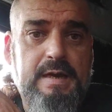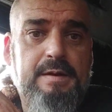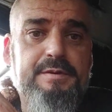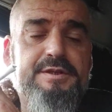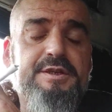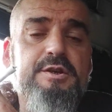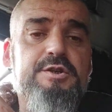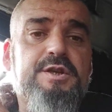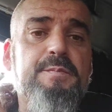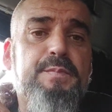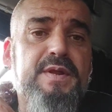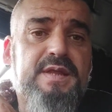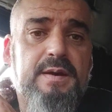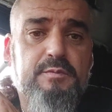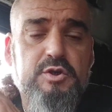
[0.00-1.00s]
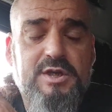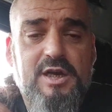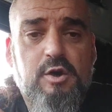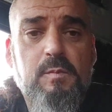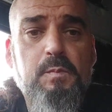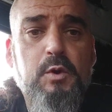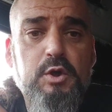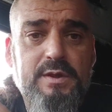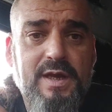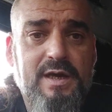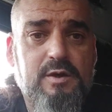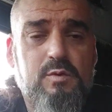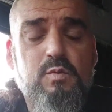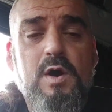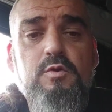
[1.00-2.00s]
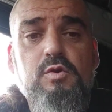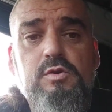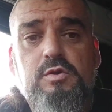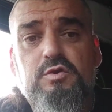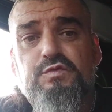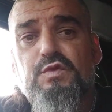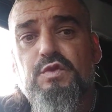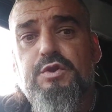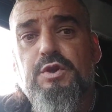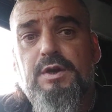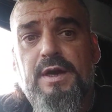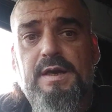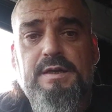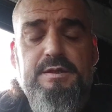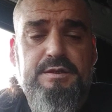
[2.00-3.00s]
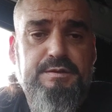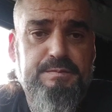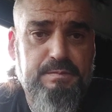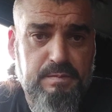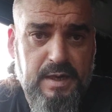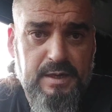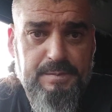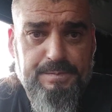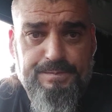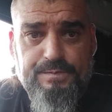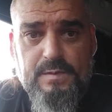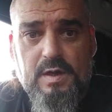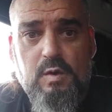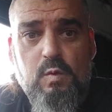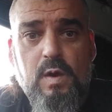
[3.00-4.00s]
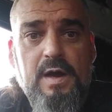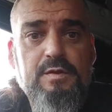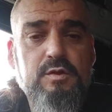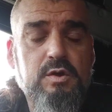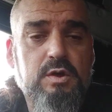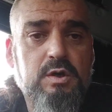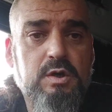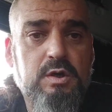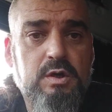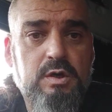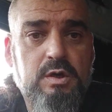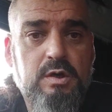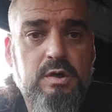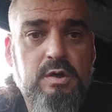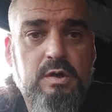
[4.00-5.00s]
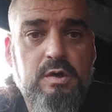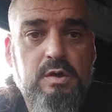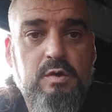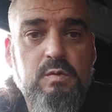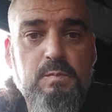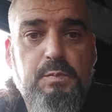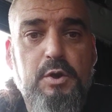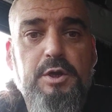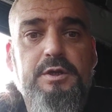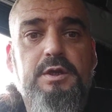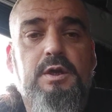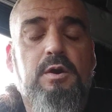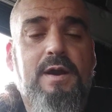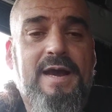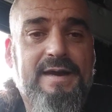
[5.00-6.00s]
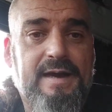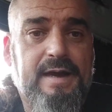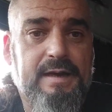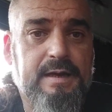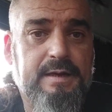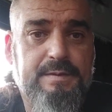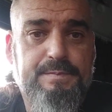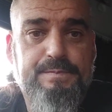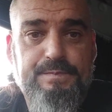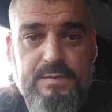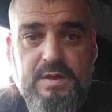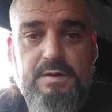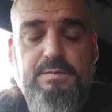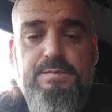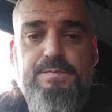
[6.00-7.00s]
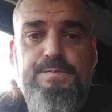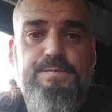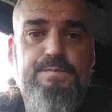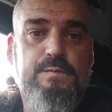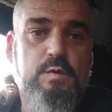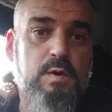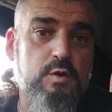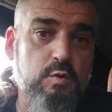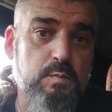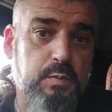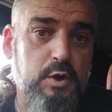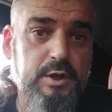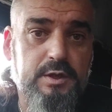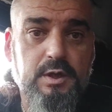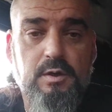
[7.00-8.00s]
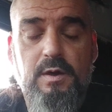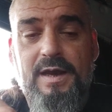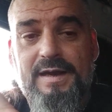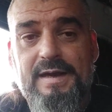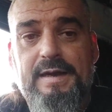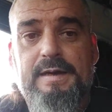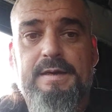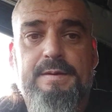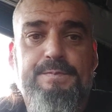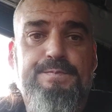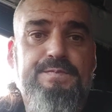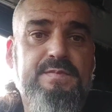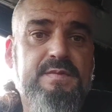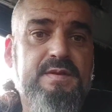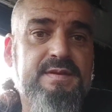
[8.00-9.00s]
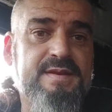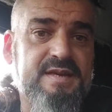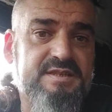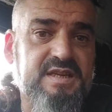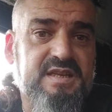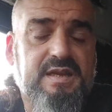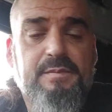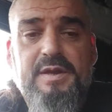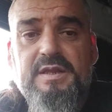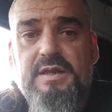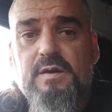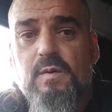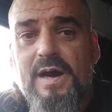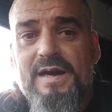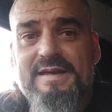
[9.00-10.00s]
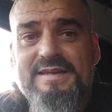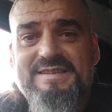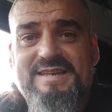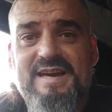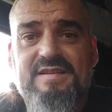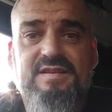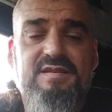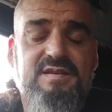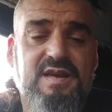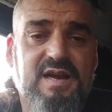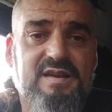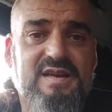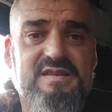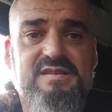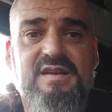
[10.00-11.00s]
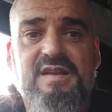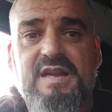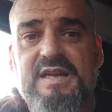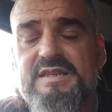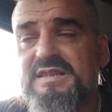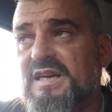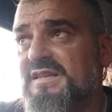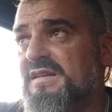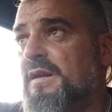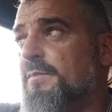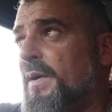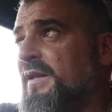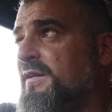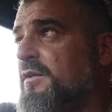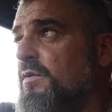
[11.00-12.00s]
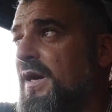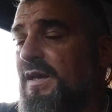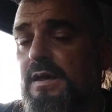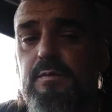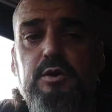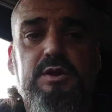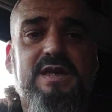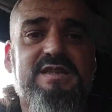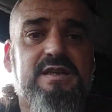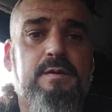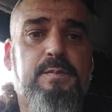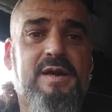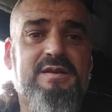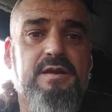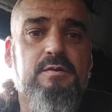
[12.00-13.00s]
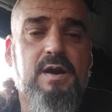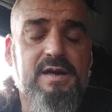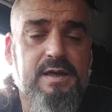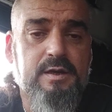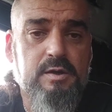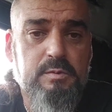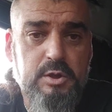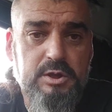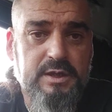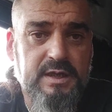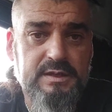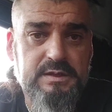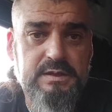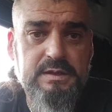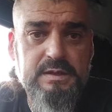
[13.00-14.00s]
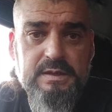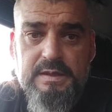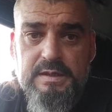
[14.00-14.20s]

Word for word: A ver si nos empezamos a comportar como adultos funcionales, ¿vale? Cuando un político la caga, ¿eh? cuando un político la caga, Da exactamente igual que sea de izquierdas, de derechas, del partido al que votas, del partido al que no votas.